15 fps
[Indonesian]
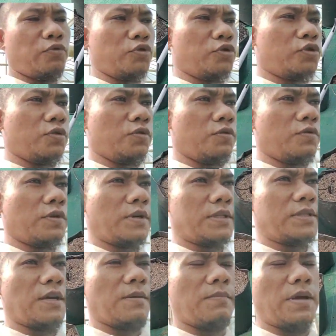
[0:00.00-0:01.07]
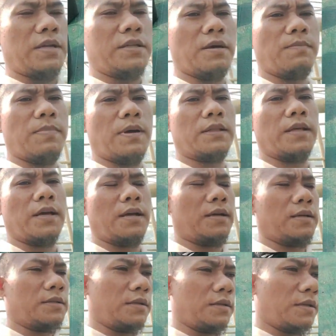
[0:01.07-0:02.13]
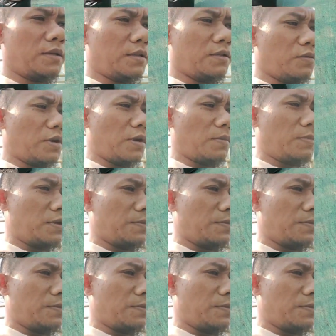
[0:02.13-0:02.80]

pucuk kecambahnya patah jadi itu yang